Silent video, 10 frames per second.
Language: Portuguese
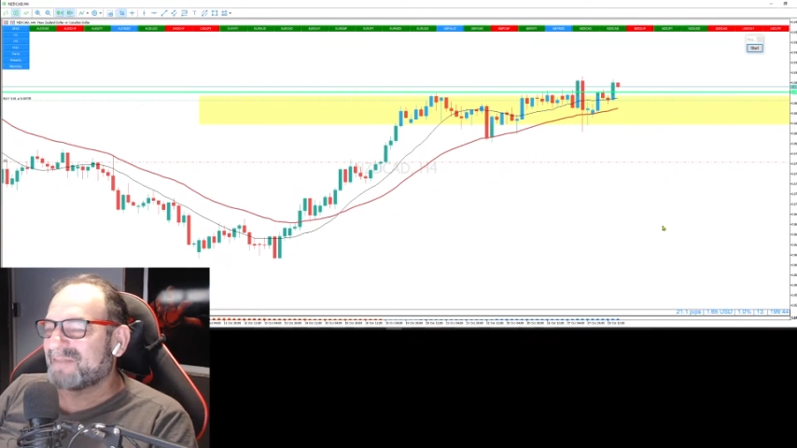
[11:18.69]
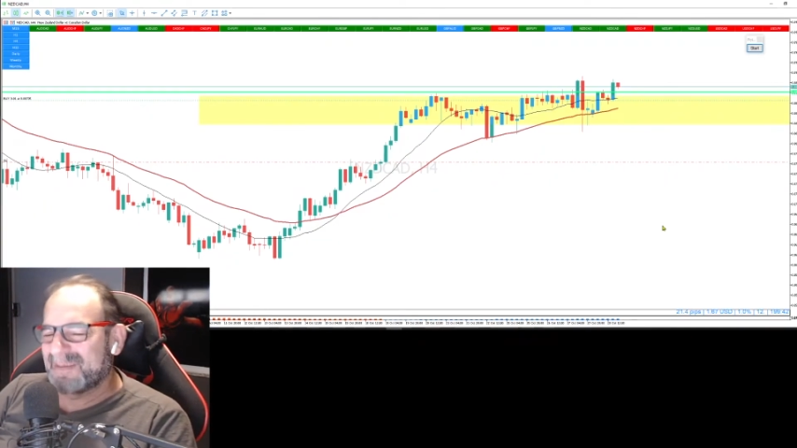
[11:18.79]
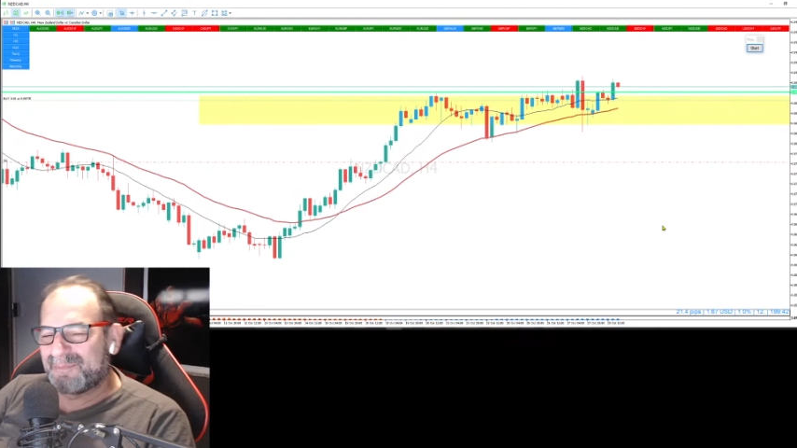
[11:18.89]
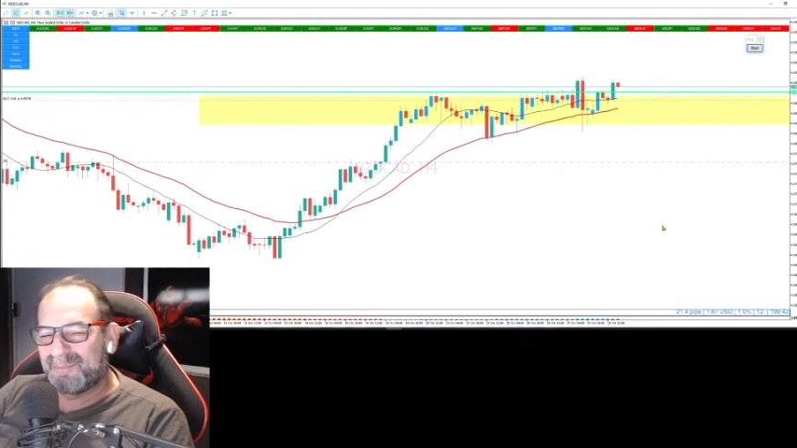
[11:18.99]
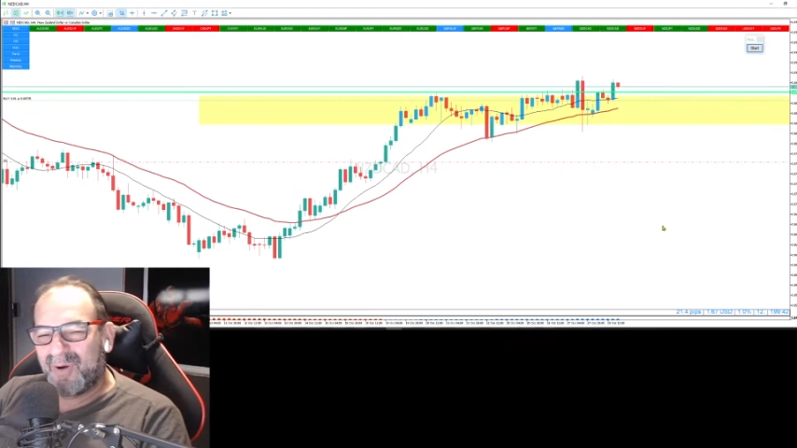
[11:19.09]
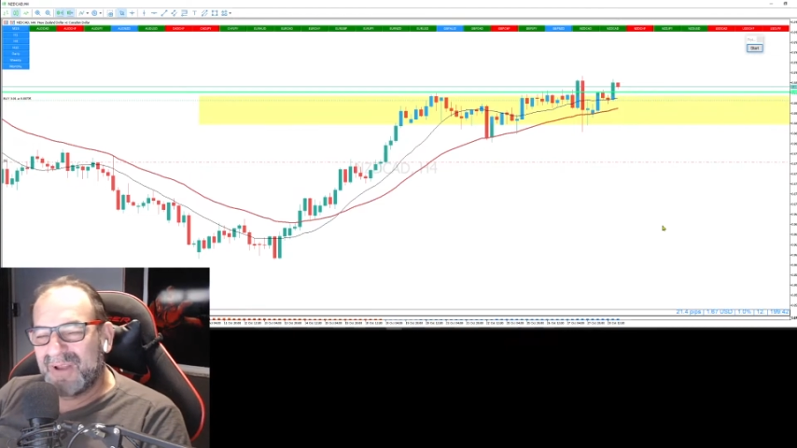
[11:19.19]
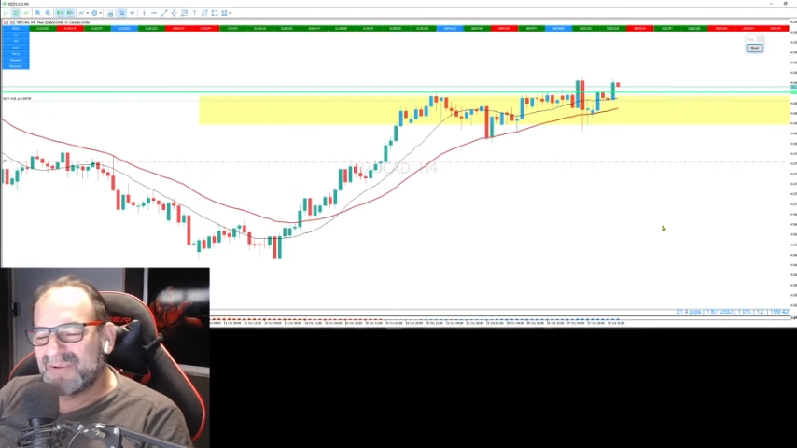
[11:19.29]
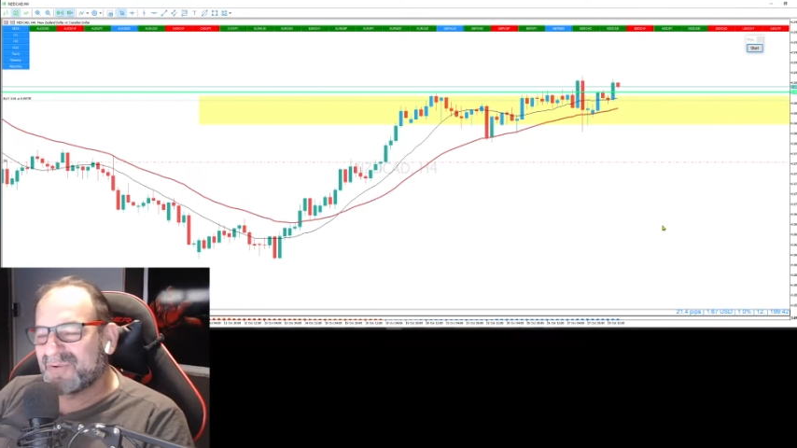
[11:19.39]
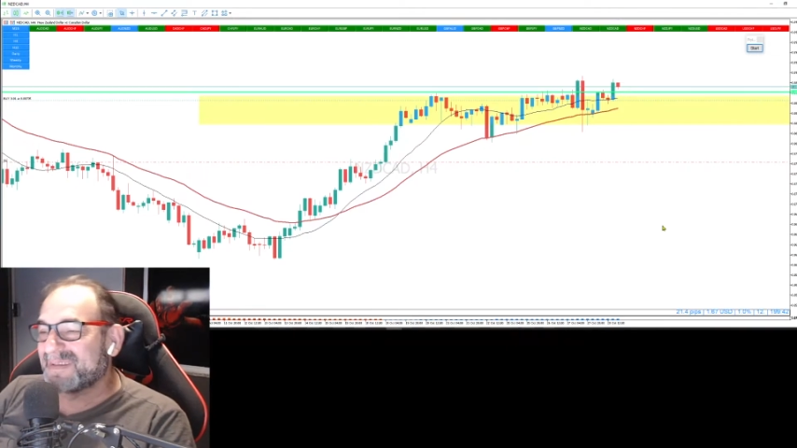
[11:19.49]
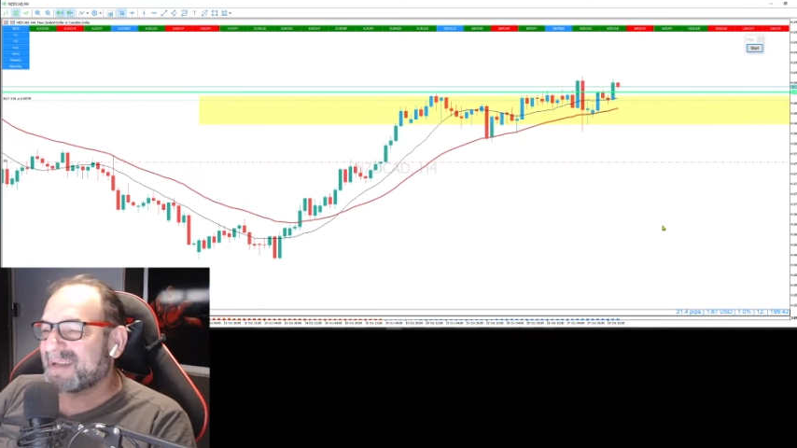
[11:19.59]
você
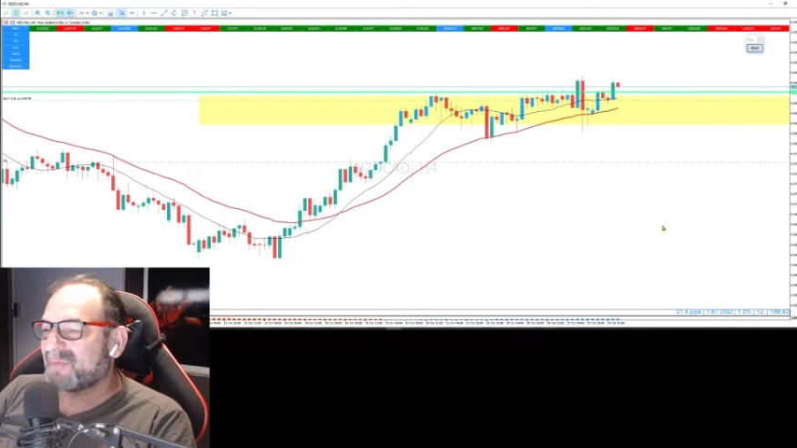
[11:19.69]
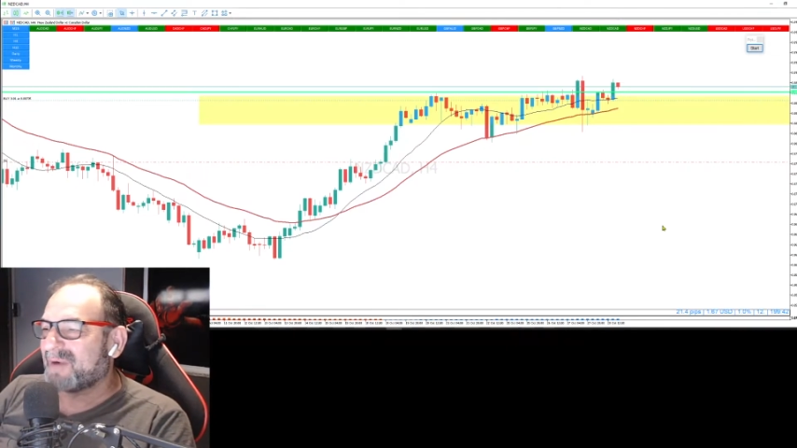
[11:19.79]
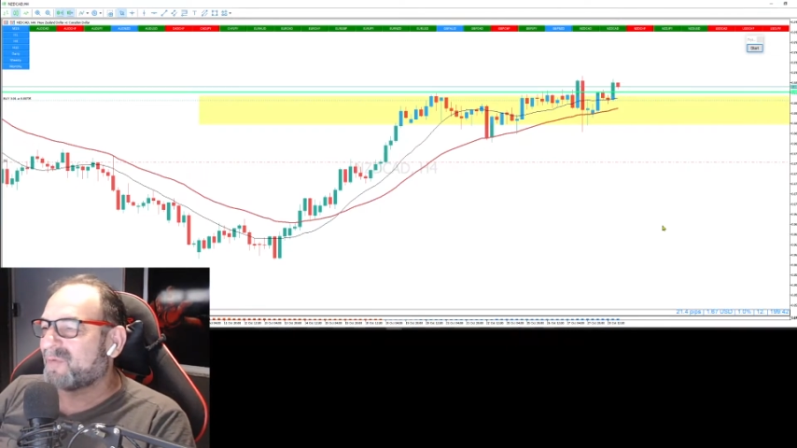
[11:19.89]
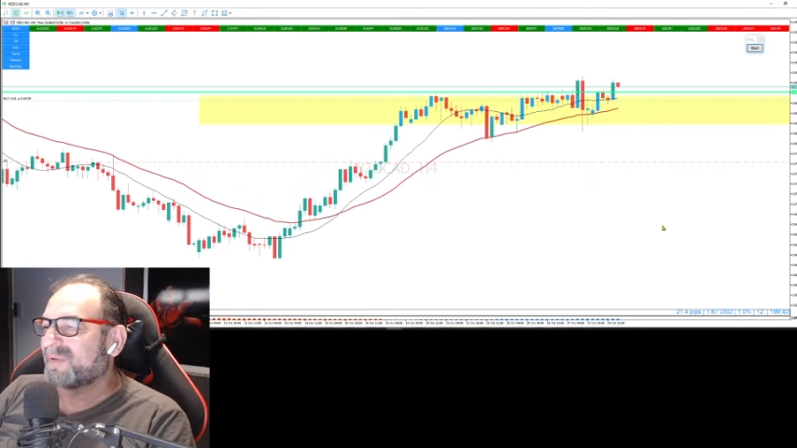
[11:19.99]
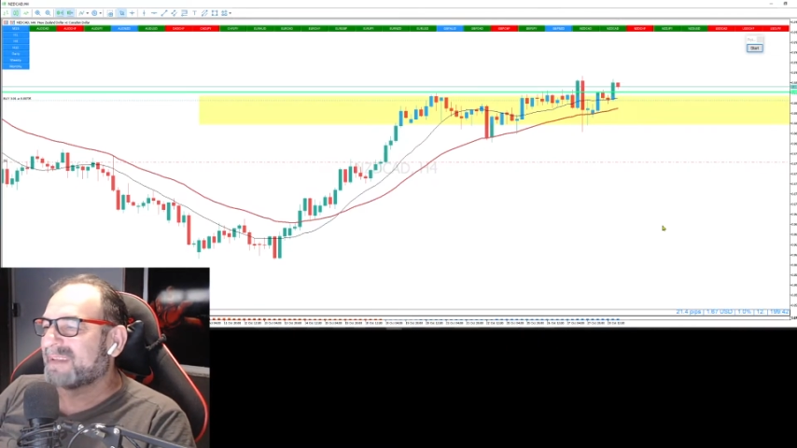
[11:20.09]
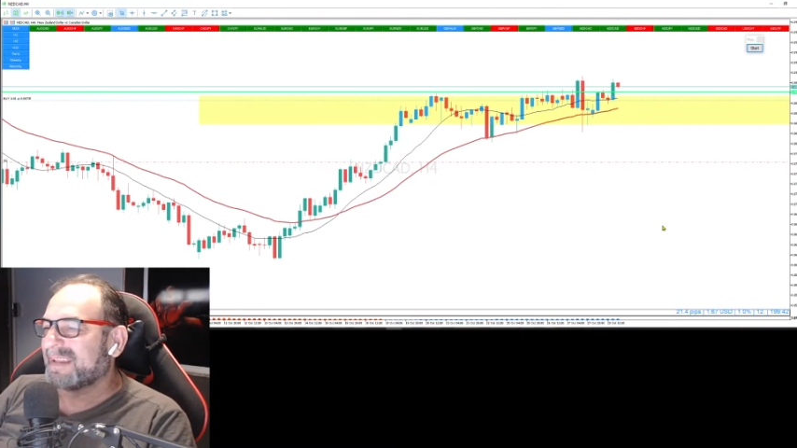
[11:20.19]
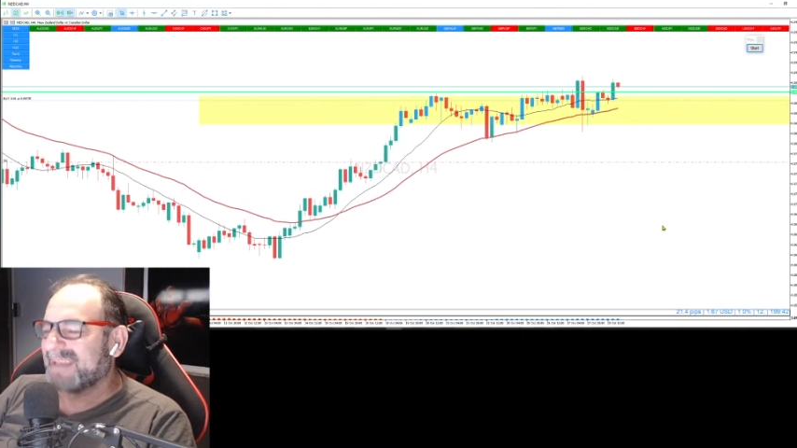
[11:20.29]
pode começar com a conta